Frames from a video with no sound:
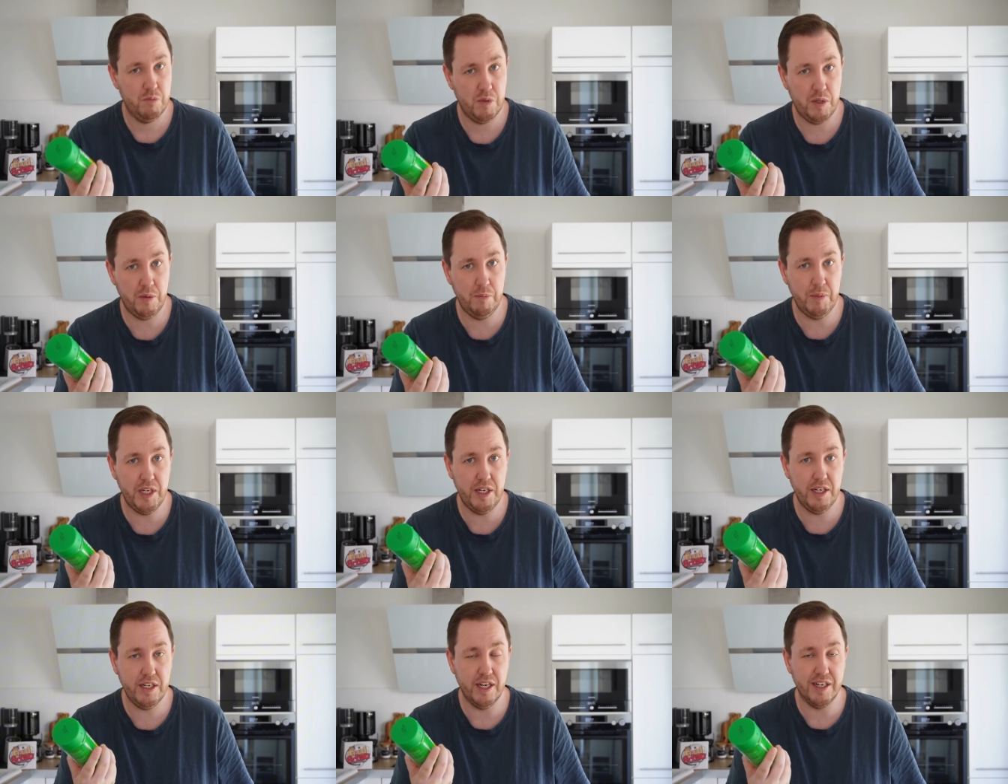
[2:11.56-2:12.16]
im
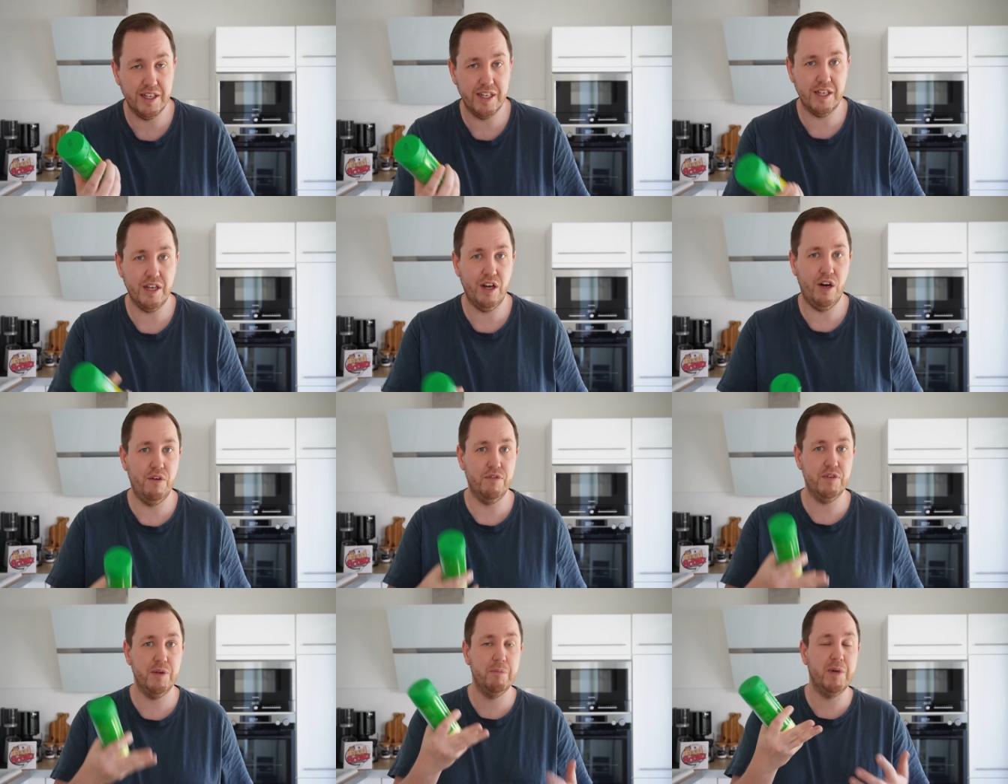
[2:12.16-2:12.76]
Edeka
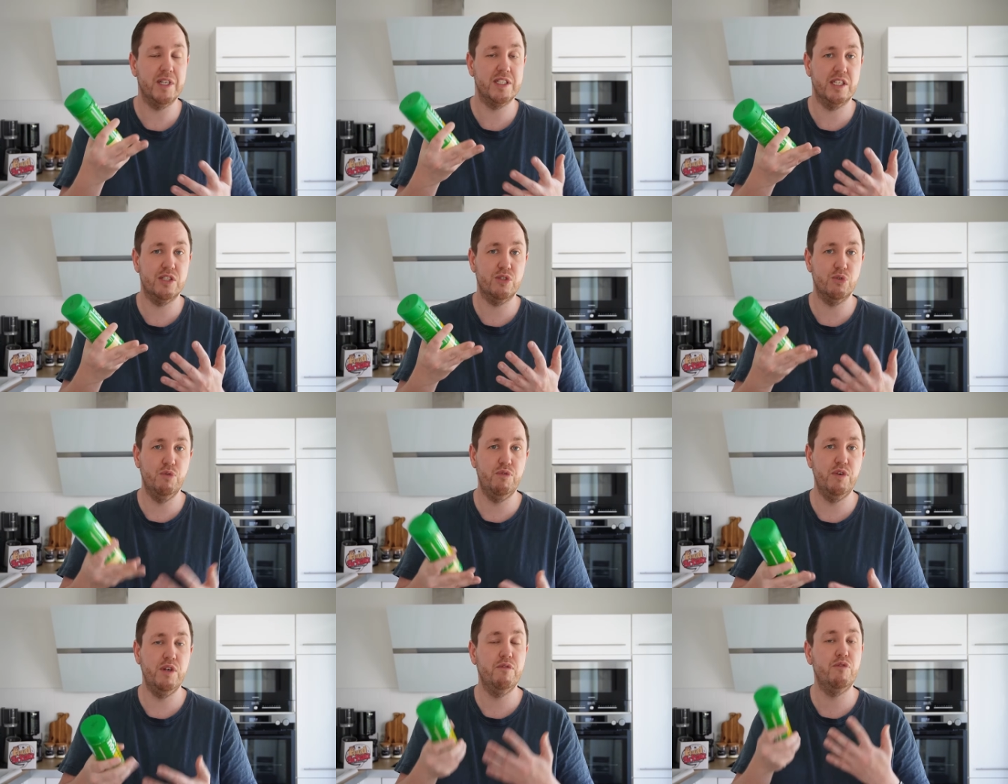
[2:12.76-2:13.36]
gekauft, im Bad
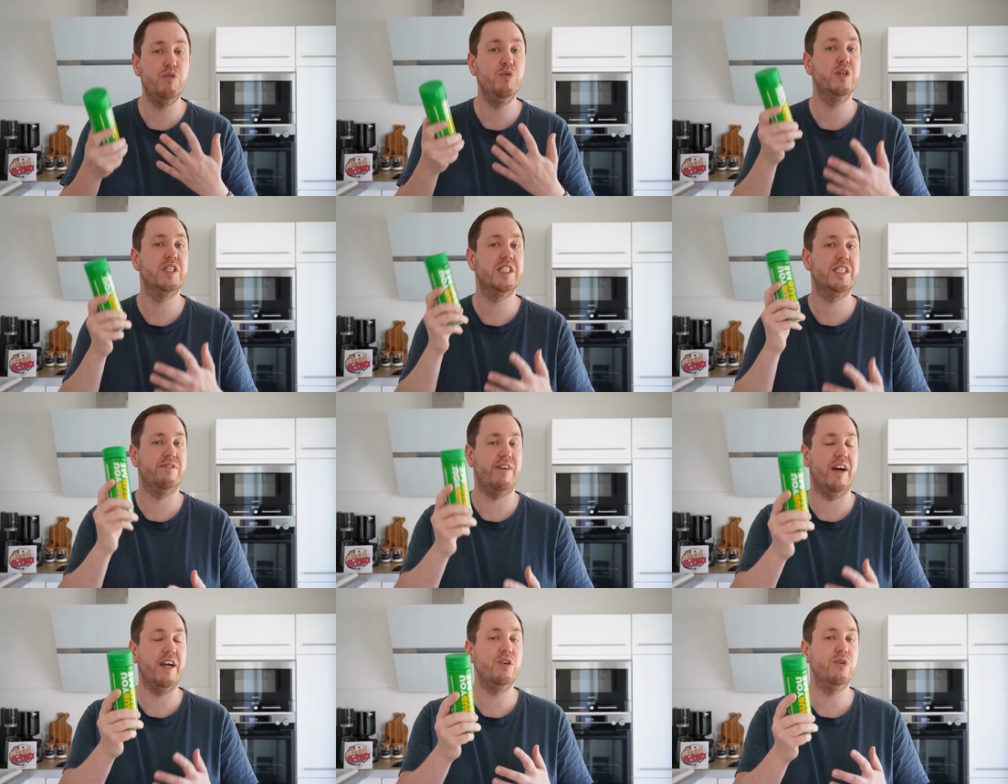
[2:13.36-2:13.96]
Salzuffeln für
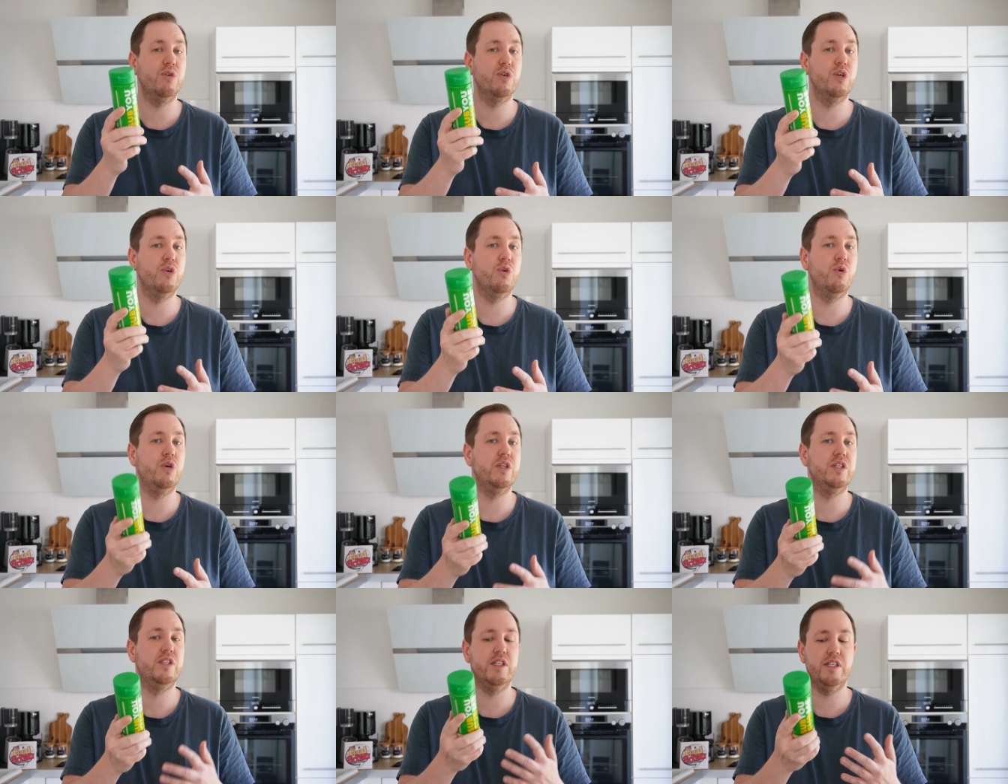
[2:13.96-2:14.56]

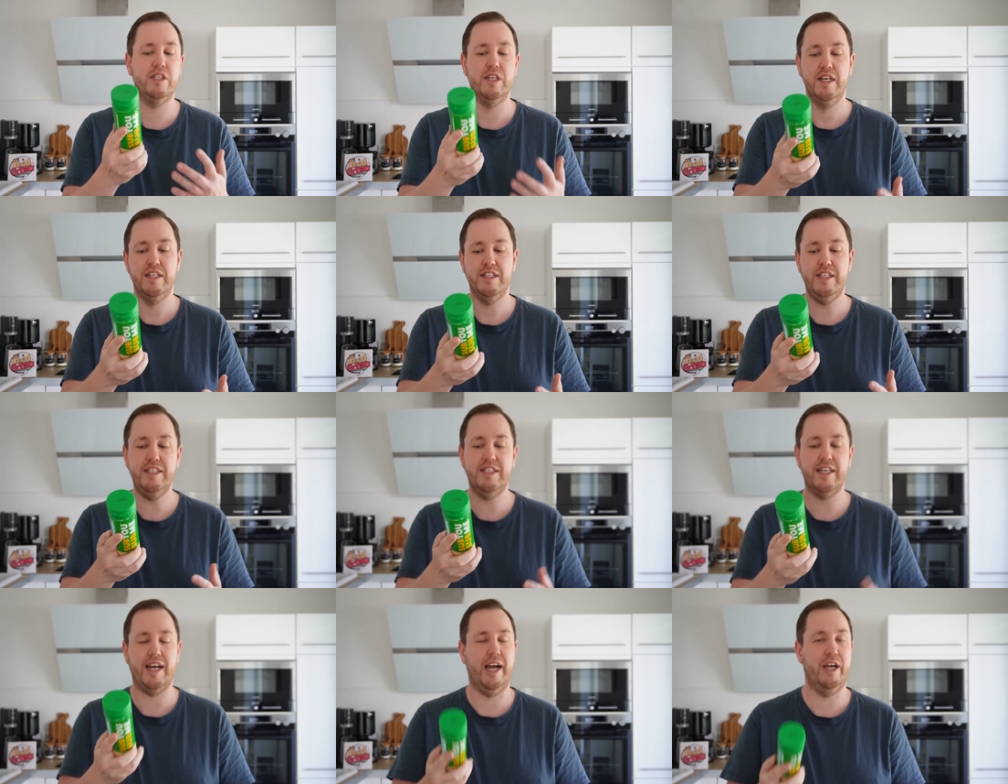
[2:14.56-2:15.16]
2,99
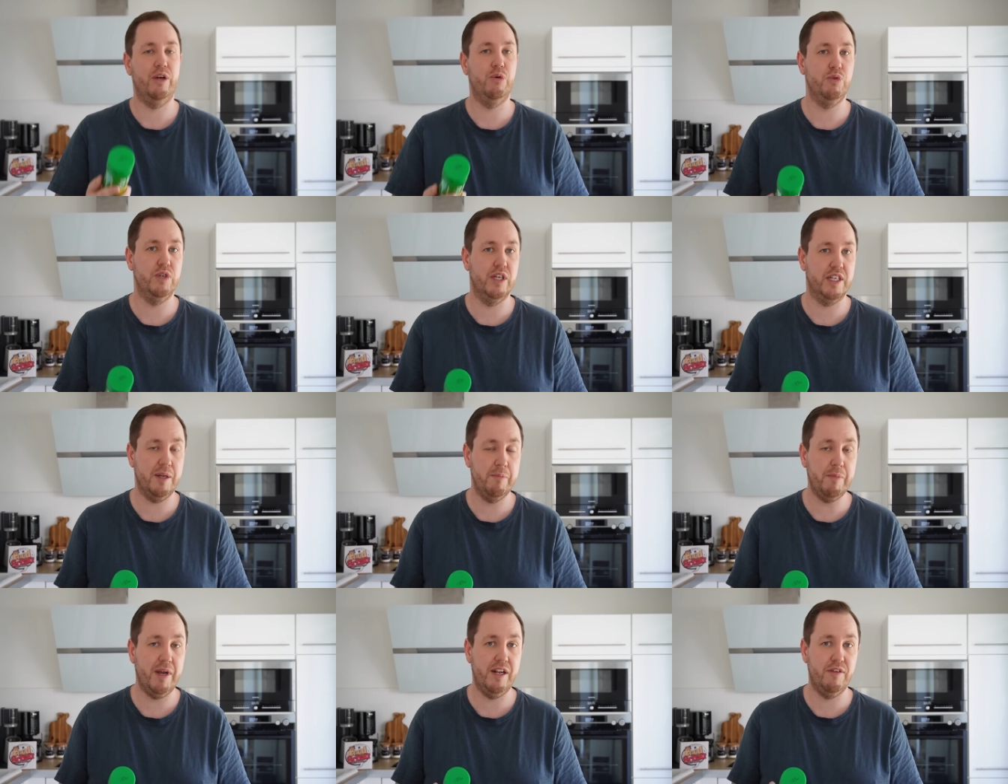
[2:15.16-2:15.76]
die
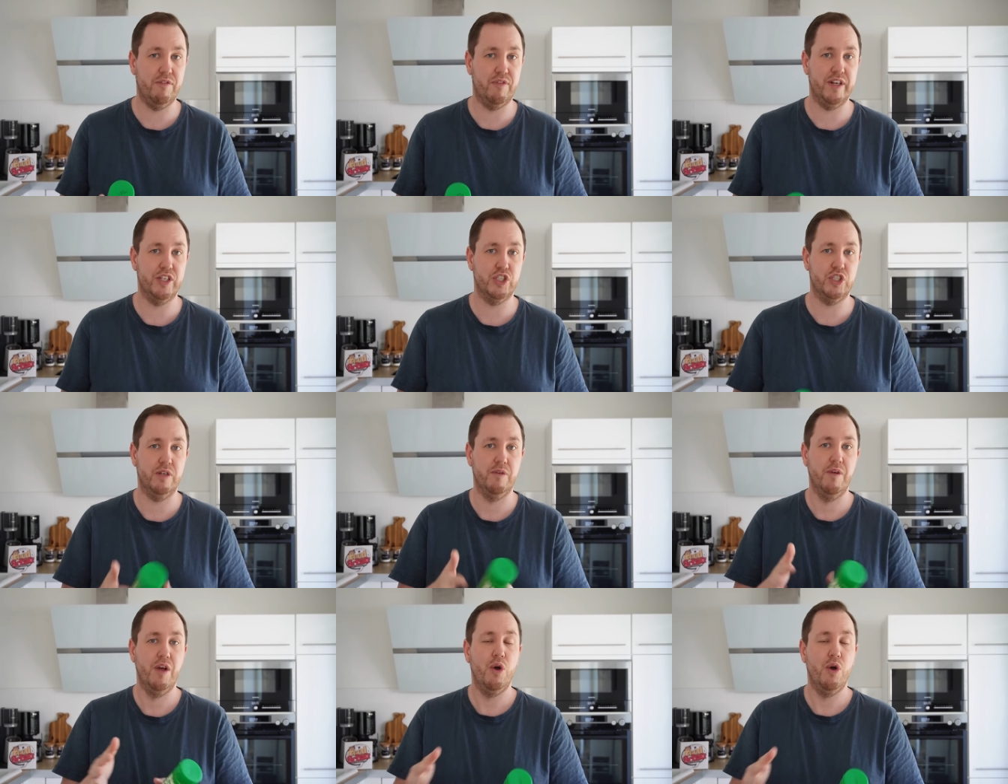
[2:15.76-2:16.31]
300 ml Flasche.